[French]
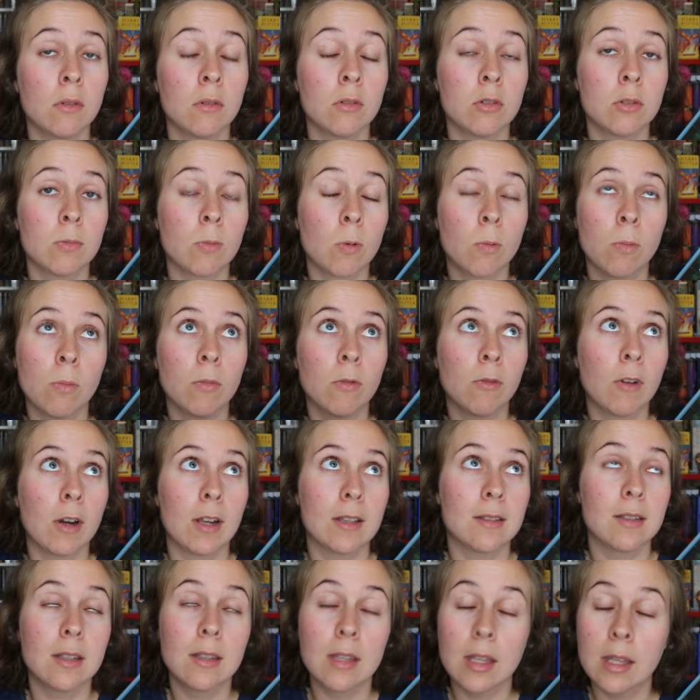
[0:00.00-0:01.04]
euh,
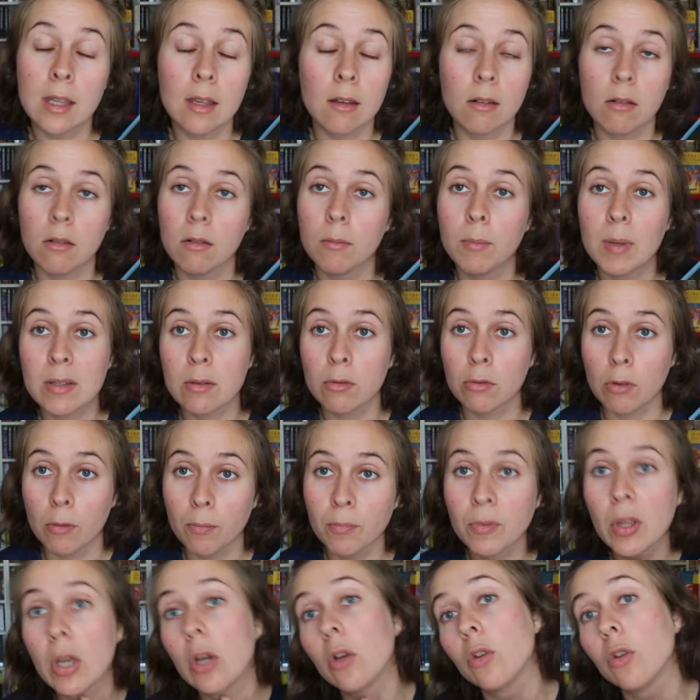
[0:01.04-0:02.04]
voilà, c'était euh, passionnant.